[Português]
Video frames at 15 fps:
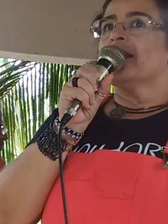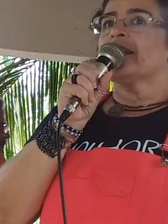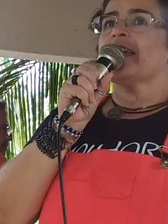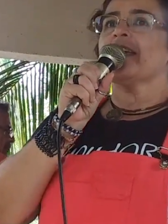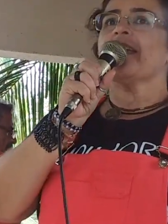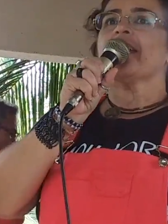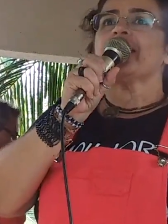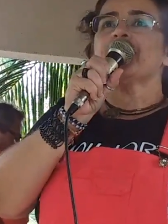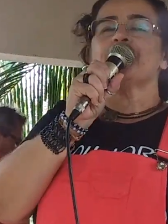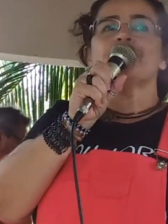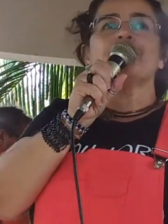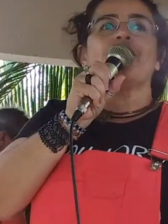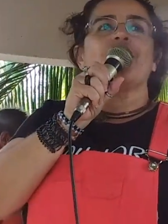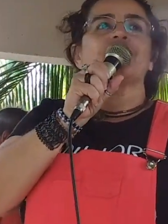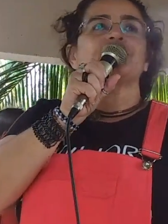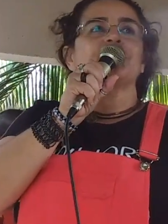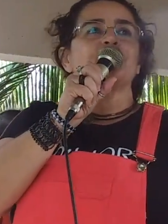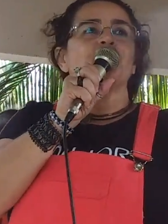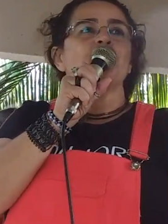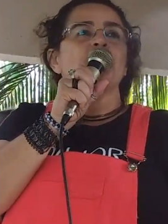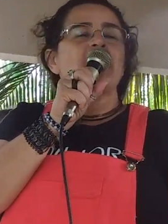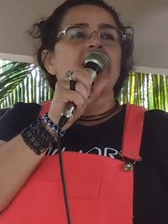Quem é que não gosta de
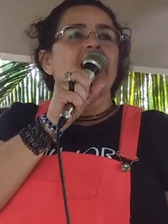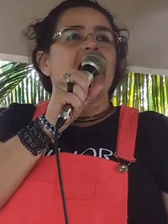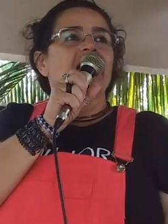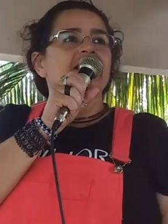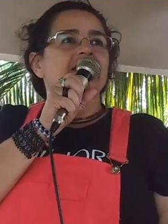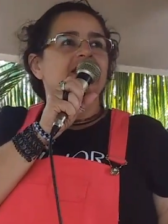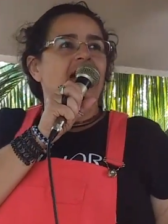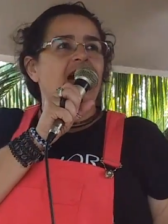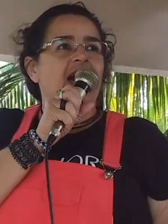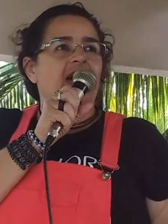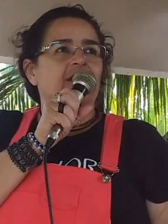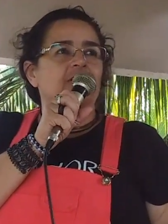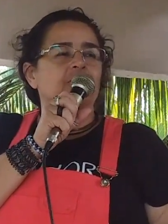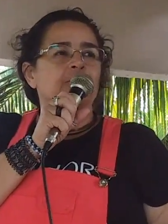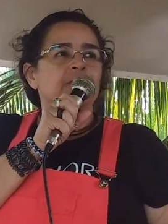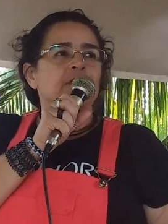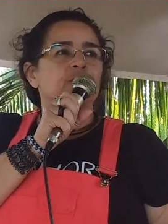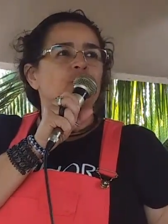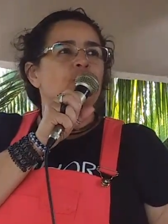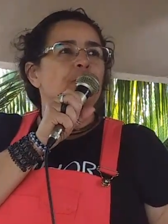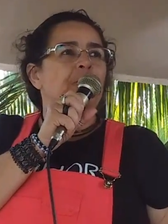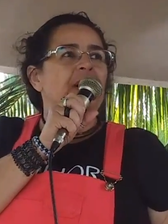um milho assado, de
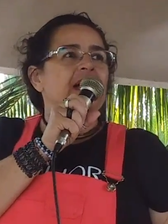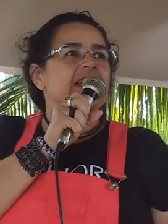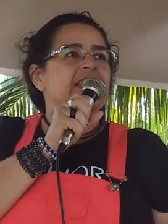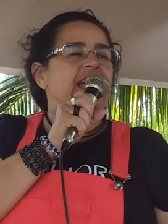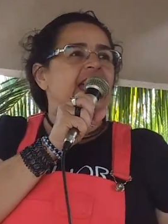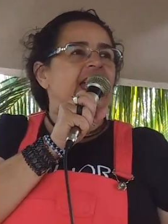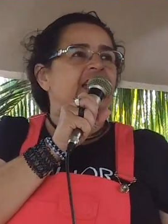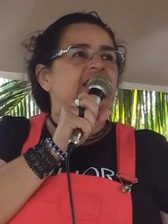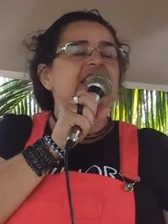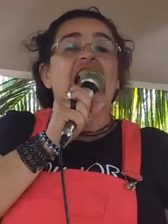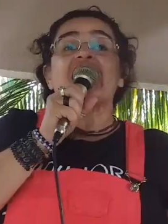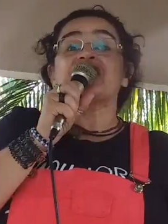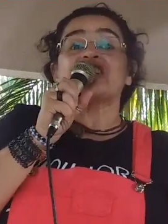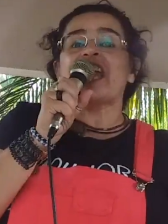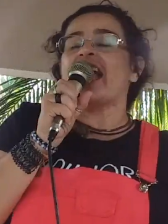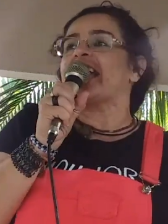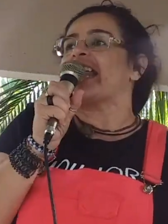um pandeiro, de achar